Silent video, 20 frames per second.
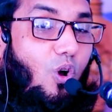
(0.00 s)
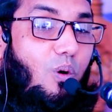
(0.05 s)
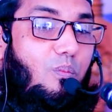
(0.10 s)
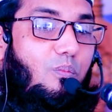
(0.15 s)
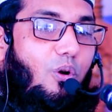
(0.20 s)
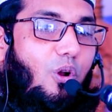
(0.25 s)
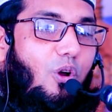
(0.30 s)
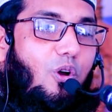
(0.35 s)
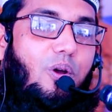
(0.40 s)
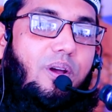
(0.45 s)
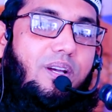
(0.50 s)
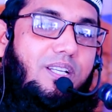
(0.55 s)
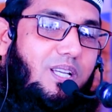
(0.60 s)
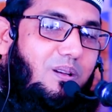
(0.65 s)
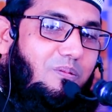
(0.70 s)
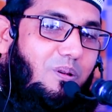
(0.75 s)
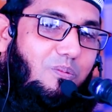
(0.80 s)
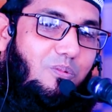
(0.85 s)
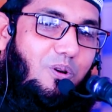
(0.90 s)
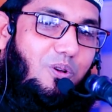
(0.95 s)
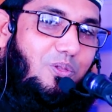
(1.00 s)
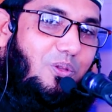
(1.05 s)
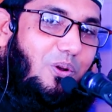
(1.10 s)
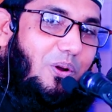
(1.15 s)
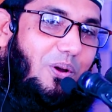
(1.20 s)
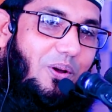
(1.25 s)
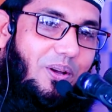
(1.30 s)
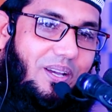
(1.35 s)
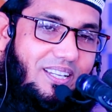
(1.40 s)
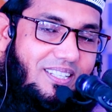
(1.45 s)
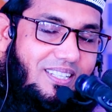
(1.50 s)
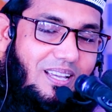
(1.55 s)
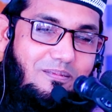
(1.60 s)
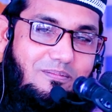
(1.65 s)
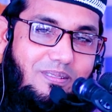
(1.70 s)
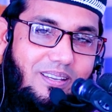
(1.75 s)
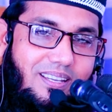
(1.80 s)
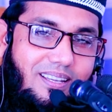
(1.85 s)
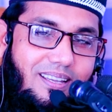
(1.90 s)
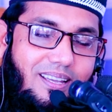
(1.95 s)
নম্র হয়ে যাবে ভদ্র হয়ে
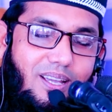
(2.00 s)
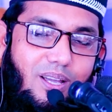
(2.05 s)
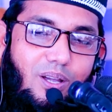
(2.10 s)
যাবে